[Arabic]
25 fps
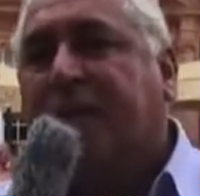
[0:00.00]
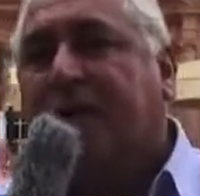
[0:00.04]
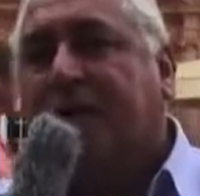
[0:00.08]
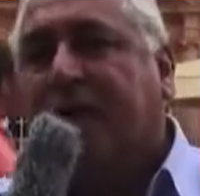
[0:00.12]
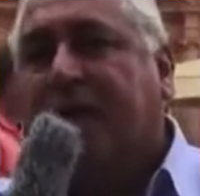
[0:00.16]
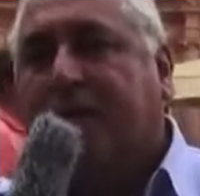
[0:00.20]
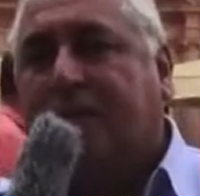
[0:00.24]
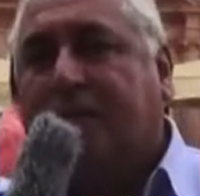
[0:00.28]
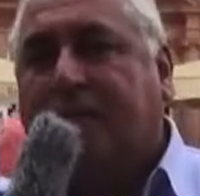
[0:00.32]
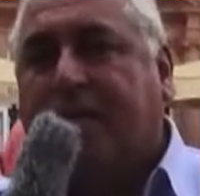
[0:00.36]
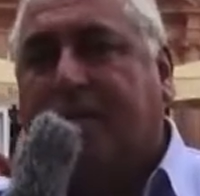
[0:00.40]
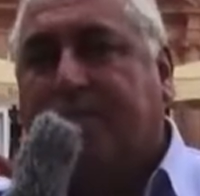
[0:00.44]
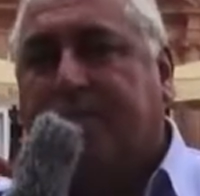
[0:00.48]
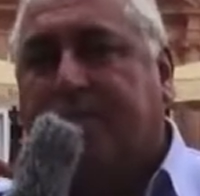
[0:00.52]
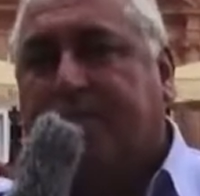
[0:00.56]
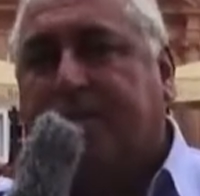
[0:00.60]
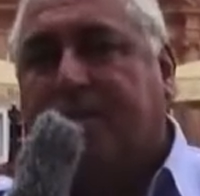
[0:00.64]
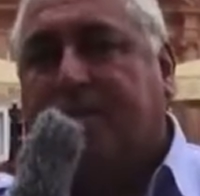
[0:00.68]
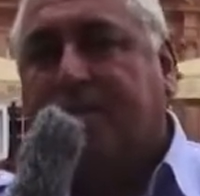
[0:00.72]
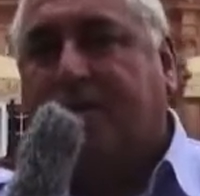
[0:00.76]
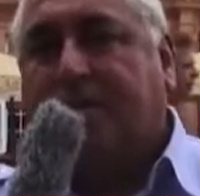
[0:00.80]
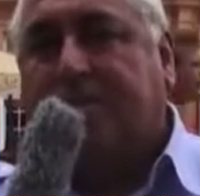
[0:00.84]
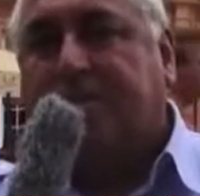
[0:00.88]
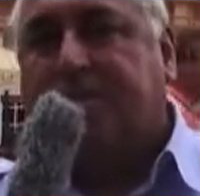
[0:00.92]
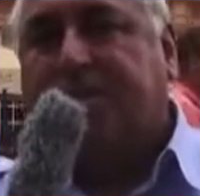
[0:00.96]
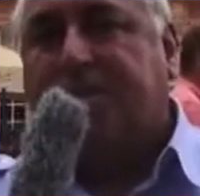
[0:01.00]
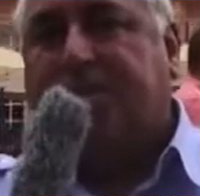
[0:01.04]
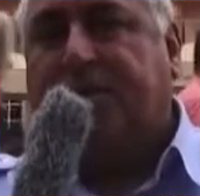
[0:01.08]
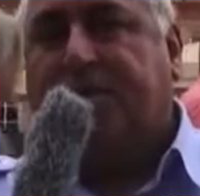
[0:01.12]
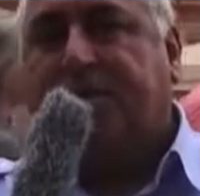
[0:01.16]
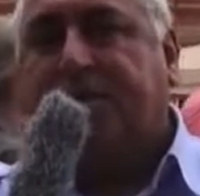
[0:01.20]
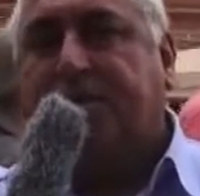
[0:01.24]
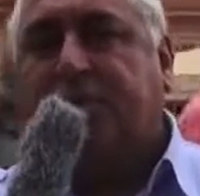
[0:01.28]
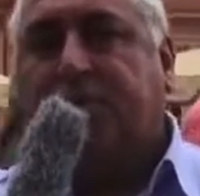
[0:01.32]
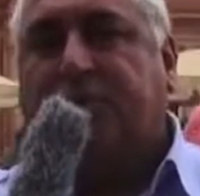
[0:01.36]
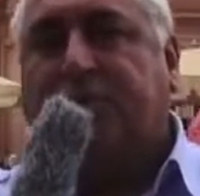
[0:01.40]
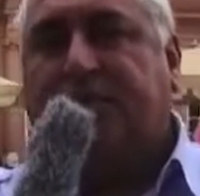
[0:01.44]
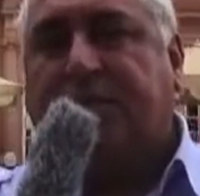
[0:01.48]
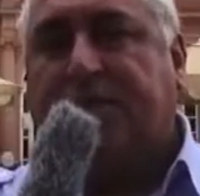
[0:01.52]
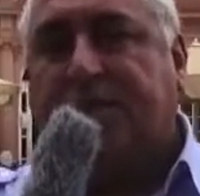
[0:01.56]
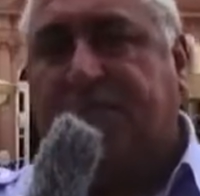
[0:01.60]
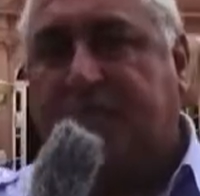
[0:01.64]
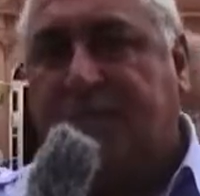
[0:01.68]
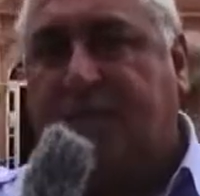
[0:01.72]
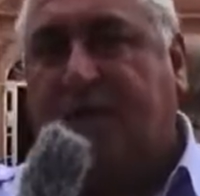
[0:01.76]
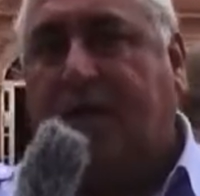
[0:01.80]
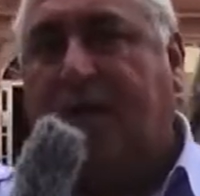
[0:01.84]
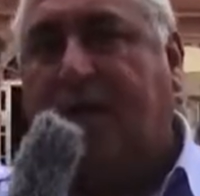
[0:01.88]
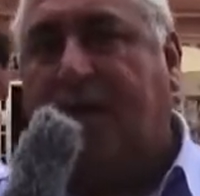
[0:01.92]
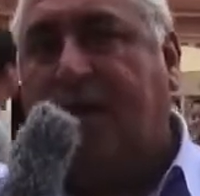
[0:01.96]
qad amdi tapishte shut
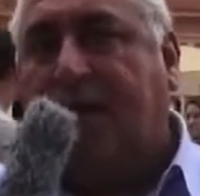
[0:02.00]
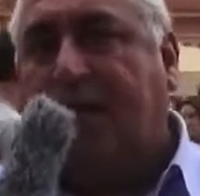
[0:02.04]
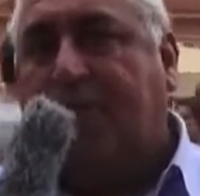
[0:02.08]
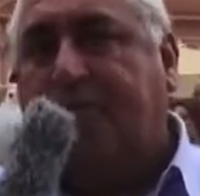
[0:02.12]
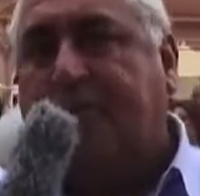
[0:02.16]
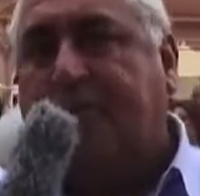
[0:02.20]
ista استا